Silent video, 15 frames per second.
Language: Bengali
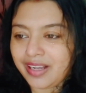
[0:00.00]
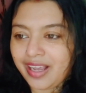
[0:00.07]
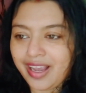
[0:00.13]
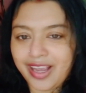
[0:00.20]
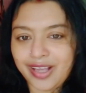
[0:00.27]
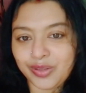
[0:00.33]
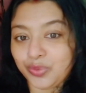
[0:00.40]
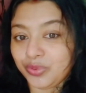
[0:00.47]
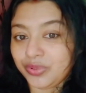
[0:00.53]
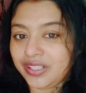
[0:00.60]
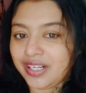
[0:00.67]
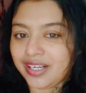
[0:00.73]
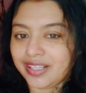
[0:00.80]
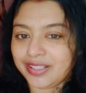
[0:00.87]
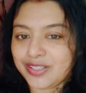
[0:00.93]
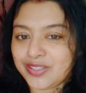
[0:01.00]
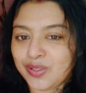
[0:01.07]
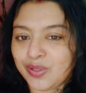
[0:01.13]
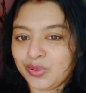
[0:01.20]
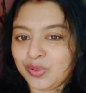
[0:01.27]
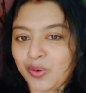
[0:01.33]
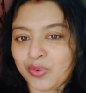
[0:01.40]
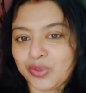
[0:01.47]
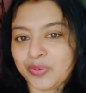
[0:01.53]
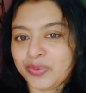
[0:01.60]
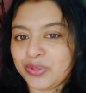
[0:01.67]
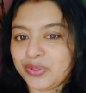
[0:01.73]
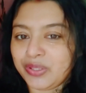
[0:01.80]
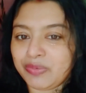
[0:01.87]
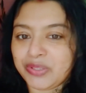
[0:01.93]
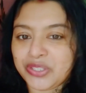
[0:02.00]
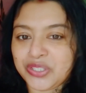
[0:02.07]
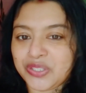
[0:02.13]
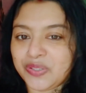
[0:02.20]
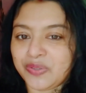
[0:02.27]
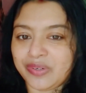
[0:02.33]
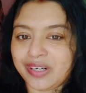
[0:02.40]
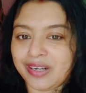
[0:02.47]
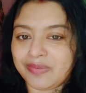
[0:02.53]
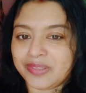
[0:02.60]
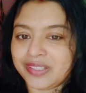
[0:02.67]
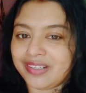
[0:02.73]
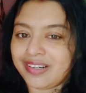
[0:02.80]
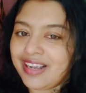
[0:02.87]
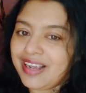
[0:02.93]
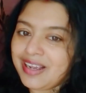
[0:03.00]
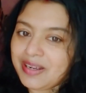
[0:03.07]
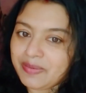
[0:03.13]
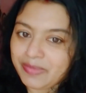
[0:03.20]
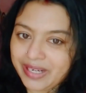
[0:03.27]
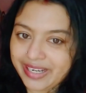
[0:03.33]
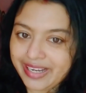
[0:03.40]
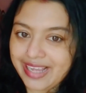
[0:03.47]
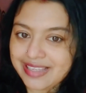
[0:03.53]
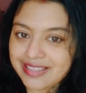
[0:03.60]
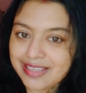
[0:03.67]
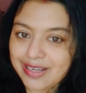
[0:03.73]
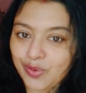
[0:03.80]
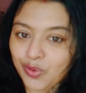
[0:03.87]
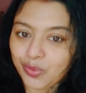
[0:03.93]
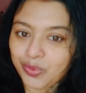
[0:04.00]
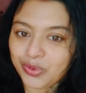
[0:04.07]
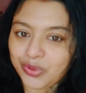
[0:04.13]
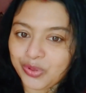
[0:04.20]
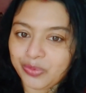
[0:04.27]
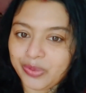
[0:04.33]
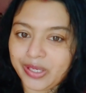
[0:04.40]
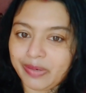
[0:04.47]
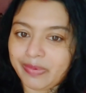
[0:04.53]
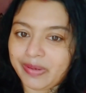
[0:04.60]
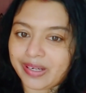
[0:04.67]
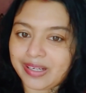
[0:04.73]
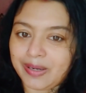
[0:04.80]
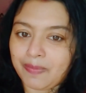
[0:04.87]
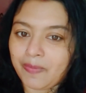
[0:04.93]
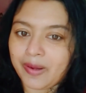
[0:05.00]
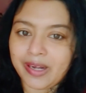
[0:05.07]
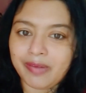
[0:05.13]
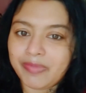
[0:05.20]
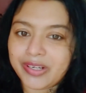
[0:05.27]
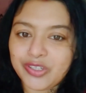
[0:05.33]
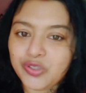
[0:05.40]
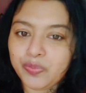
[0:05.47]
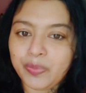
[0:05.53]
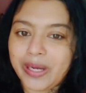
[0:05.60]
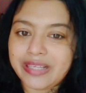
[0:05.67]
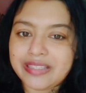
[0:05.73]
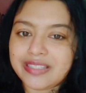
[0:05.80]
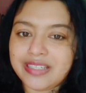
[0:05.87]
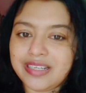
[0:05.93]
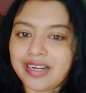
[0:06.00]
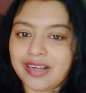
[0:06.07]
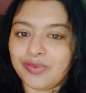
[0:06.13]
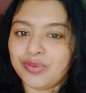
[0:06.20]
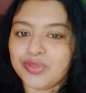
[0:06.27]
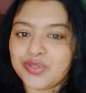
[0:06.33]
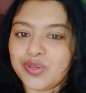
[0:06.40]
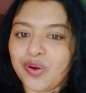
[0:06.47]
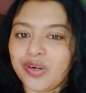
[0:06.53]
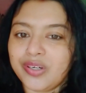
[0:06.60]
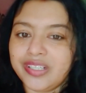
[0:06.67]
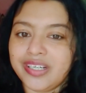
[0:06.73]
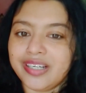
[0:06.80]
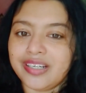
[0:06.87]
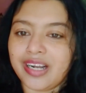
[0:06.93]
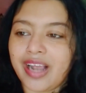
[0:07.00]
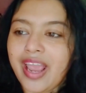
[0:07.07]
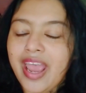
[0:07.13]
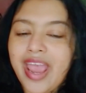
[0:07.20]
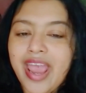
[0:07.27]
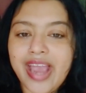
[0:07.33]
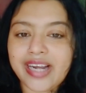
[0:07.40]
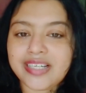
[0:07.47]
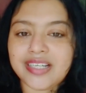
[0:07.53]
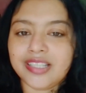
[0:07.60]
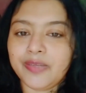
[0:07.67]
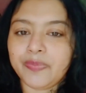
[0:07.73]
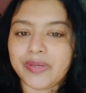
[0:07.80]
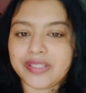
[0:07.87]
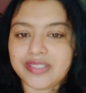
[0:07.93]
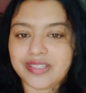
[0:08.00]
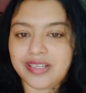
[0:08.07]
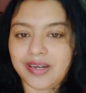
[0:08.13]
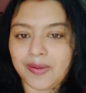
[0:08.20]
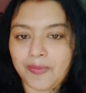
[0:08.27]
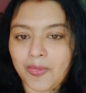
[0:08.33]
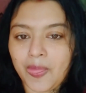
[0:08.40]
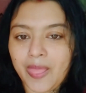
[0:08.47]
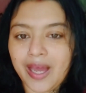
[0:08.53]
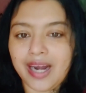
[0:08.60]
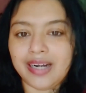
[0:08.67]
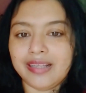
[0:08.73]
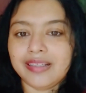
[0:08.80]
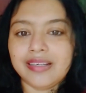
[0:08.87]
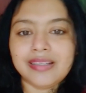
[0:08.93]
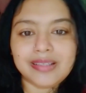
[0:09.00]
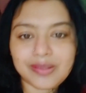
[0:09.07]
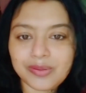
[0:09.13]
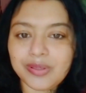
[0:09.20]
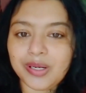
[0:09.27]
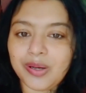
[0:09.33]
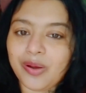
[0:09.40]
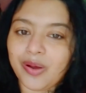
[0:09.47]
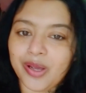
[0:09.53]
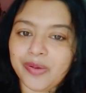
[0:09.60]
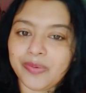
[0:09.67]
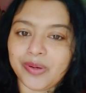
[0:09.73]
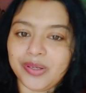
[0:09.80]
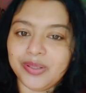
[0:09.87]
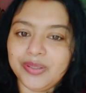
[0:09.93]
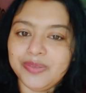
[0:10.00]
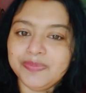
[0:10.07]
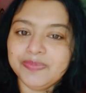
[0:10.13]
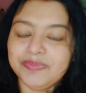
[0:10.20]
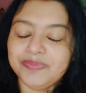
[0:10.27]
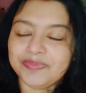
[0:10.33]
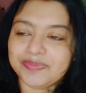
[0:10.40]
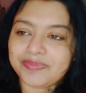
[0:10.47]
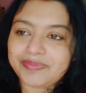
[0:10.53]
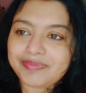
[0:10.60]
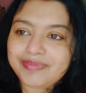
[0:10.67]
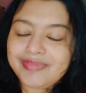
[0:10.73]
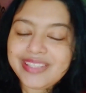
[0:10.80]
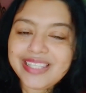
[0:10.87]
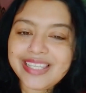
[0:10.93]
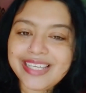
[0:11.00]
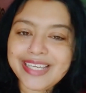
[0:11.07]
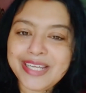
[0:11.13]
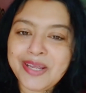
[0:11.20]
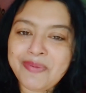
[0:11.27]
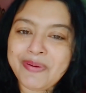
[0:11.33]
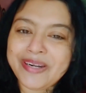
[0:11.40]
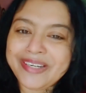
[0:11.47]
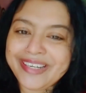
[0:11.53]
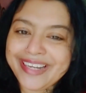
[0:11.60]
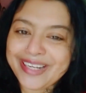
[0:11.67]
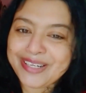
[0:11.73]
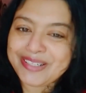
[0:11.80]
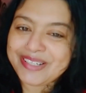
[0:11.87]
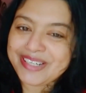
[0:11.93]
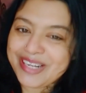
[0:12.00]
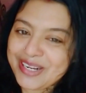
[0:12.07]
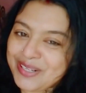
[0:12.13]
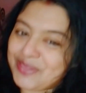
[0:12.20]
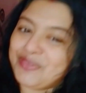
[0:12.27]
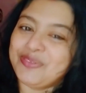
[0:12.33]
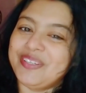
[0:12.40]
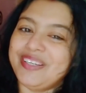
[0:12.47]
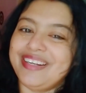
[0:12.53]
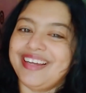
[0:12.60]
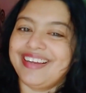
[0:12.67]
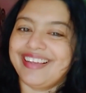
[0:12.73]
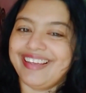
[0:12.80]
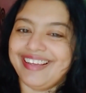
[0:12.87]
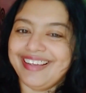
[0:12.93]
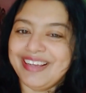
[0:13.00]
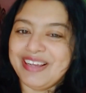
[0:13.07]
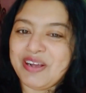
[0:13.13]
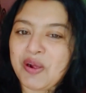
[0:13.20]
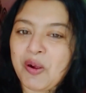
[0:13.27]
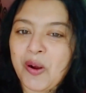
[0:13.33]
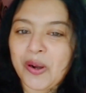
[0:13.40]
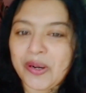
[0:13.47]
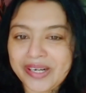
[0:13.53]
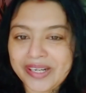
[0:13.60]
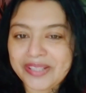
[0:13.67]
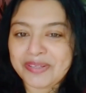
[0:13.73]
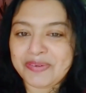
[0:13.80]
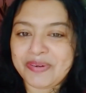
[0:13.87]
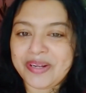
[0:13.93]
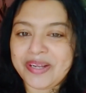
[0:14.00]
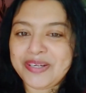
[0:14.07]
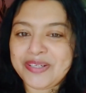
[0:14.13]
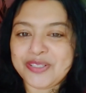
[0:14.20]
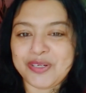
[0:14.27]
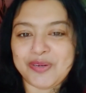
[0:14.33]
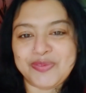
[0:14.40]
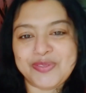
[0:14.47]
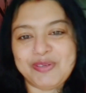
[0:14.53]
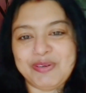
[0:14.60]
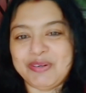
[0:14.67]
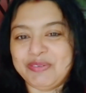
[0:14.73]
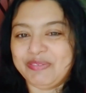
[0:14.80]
হ্যাঁ দুদিন হাতে ছিল তখনও পর্যন্ত আমরা শিওর না আমাদের মানে ক্যান্সেল করব করব এরকম একটা মানে আমরা কিছু পাচ্ছি না কোনো স্লট ঠিকঠাক একসাথে পাচ্ছি না আলাদা আলাদা হলে হয় বলো এবার ঠিক ঠিক দুদিন আগে হঠাৎ করে সব স্লট